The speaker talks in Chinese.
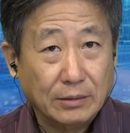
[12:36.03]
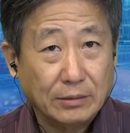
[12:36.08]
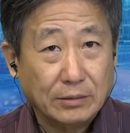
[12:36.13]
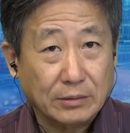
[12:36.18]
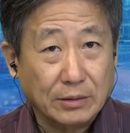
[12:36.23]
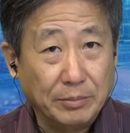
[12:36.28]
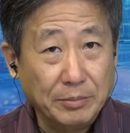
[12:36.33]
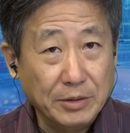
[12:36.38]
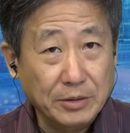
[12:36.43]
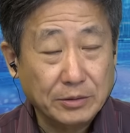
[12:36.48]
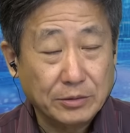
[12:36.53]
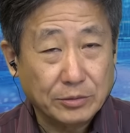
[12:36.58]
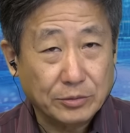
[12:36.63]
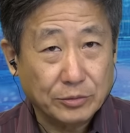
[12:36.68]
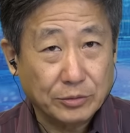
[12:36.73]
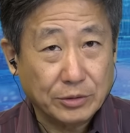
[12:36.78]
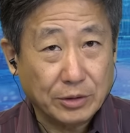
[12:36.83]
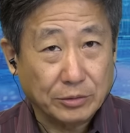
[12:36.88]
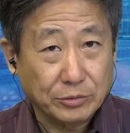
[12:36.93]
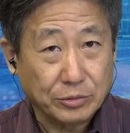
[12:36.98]
人们就
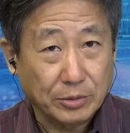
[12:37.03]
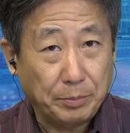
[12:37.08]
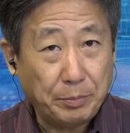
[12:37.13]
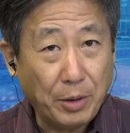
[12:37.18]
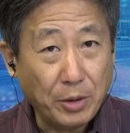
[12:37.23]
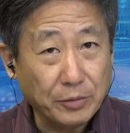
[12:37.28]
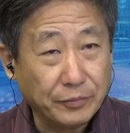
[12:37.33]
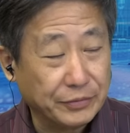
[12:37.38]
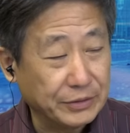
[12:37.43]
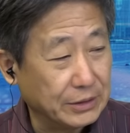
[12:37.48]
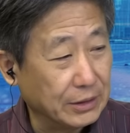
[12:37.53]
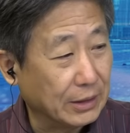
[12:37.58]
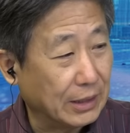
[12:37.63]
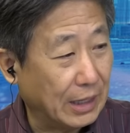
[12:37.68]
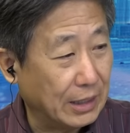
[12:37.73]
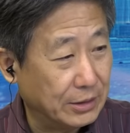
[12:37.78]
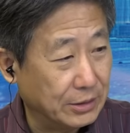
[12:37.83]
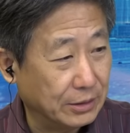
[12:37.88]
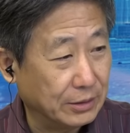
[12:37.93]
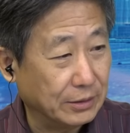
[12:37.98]
叫做报复性
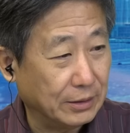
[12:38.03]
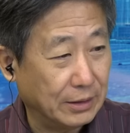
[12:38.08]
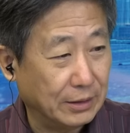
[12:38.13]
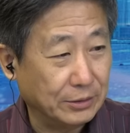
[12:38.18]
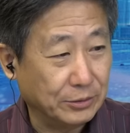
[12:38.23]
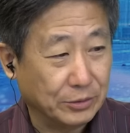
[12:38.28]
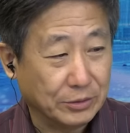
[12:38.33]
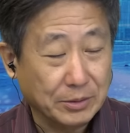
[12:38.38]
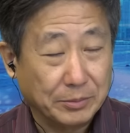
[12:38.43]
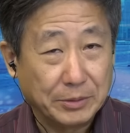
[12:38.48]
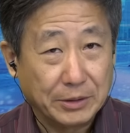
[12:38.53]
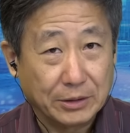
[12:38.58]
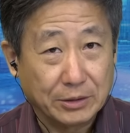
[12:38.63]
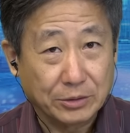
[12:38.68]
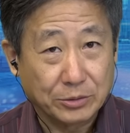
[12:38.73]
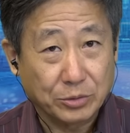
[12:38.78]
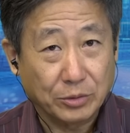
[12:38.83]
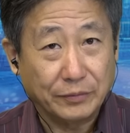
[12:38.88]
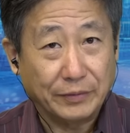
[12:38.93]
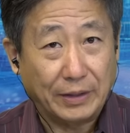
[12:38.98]
开车啊，有这么一个
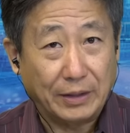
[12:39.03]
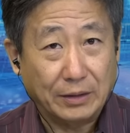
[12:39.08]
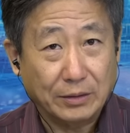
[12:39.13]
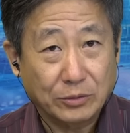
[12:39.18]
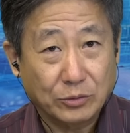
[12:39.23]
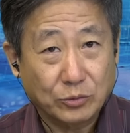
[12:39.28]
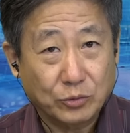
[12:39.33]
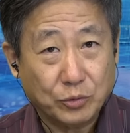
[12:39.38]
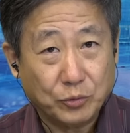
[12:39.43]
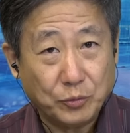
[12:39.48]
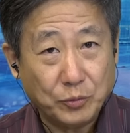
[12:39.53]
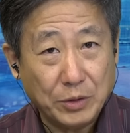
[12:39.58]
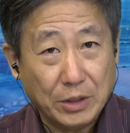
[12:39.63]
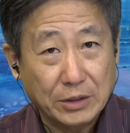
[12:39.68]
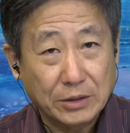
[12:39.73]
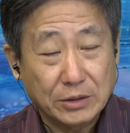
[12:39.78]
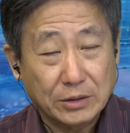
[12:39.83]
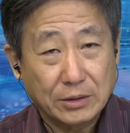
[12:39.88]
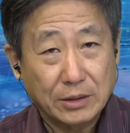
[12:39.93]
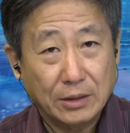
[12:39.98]
说法。突然
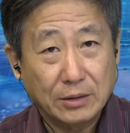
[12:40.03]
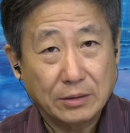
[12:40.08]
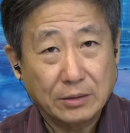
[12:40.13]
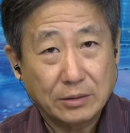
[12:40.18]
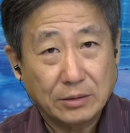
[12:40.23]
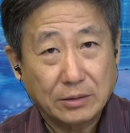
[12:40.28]
之间，